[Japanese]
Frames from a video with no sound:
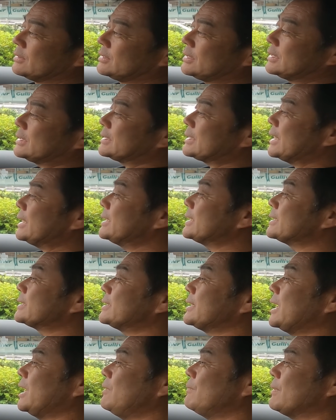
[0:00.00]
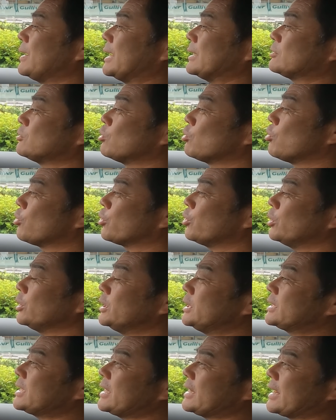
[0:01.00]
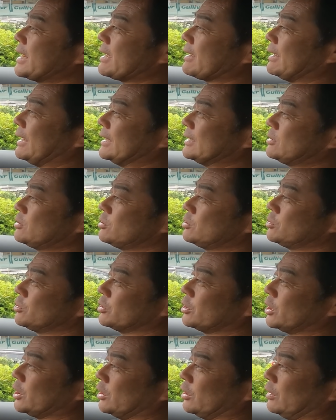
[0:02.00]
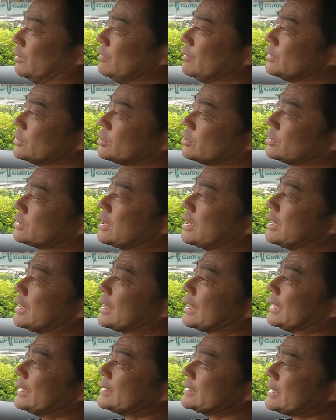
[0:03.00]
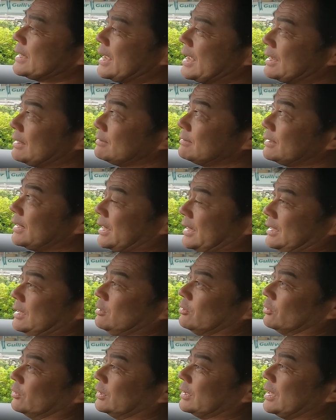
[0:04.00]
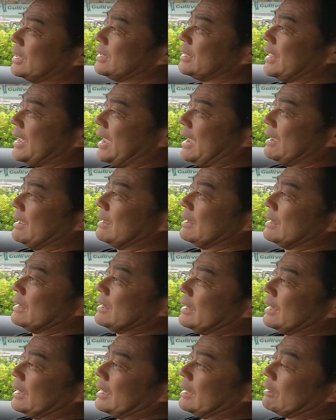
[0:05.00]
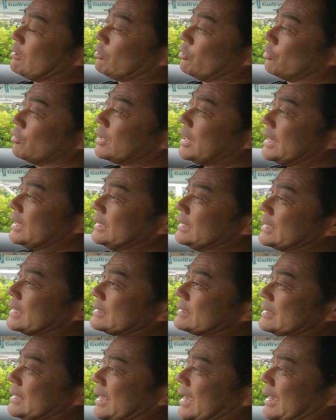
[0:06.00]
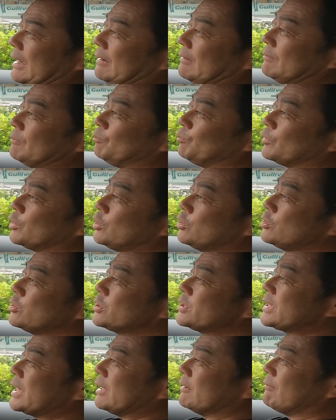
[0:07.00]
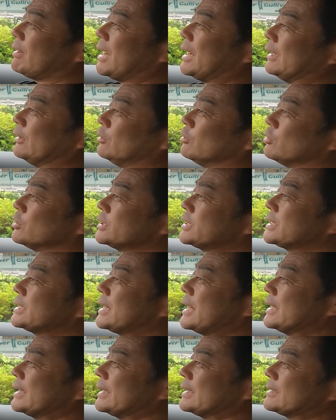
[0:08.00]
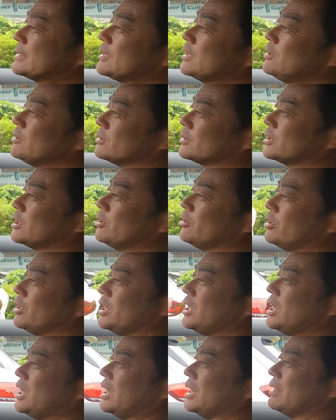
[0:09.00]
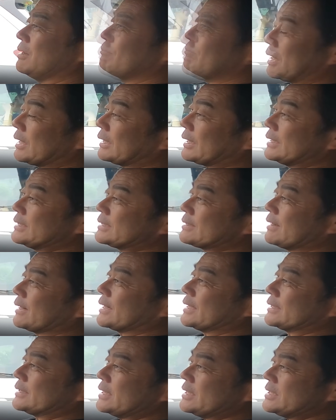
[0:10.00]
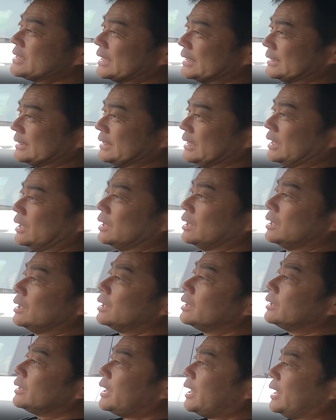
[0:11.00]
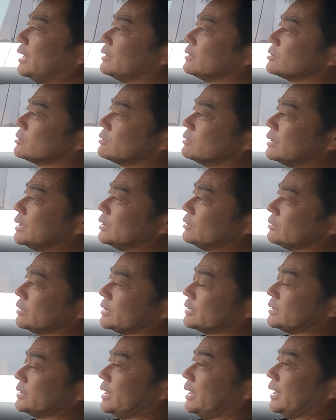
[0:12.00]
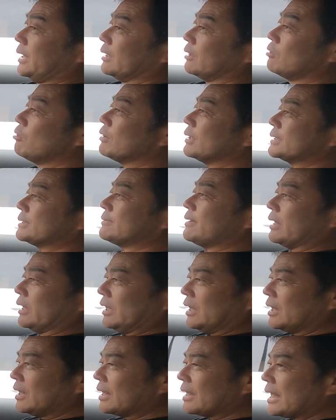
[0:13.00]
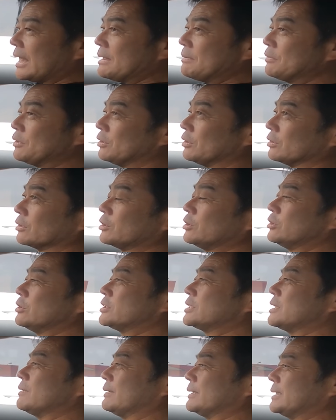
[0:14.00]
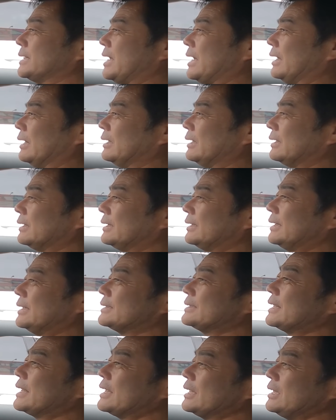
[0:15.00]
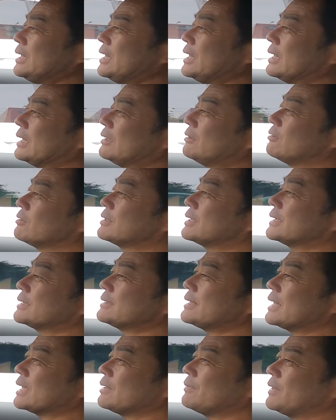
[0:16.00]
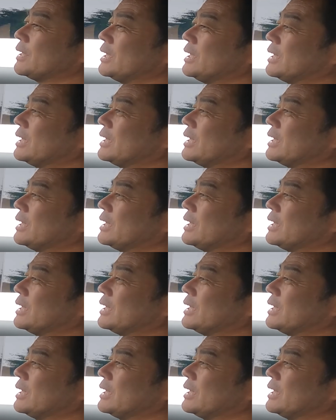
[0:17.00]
実際にですね、今、走行距離2786キロ、そして2ヶ月半ぐらい乗っていて、えー、この間にですね、給油したのは納車された次の次の日に満タンにしたわけですね4月にでその後ですね5月は1回も給油してませんで、さらに6月の頭